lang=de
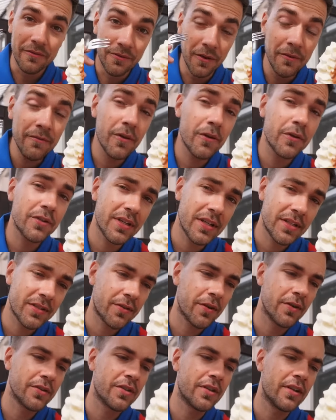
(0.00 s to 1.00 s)
5,60 Euro
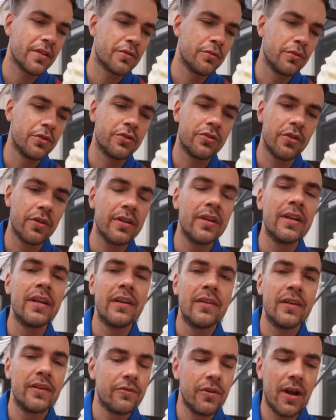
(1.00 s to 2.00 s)
kostet das gute Stück.
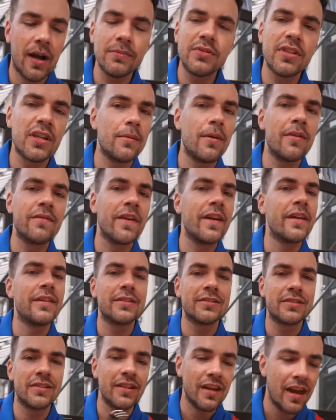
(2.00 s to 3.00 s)
Für Amsterdamer
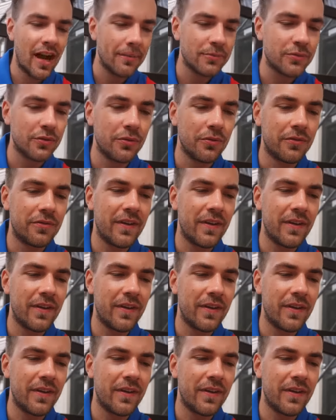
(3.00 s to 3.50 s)
Verhältnisse absolut